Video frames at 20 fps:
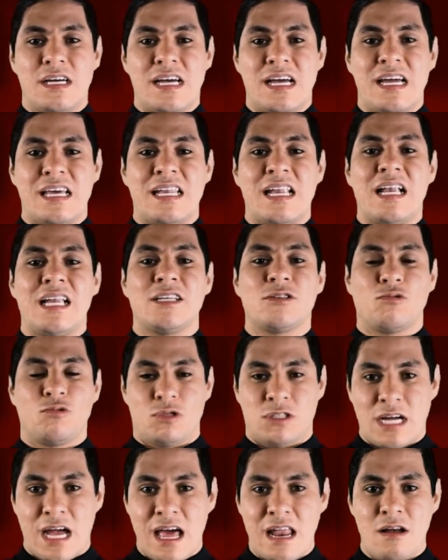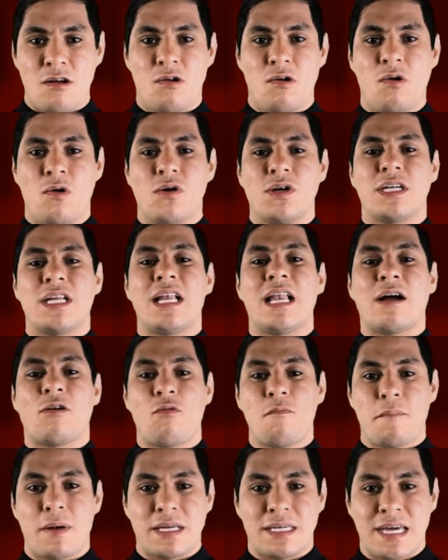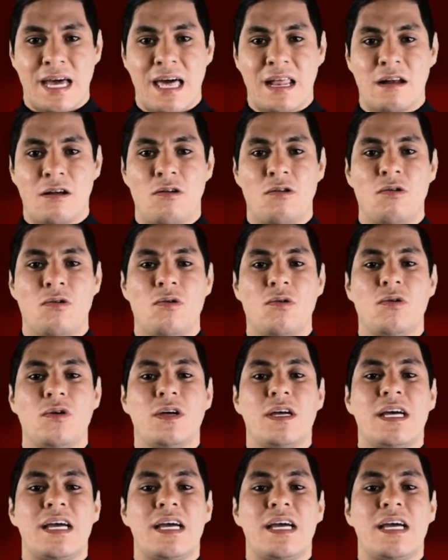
en el escucharlo, en el acompañarlo,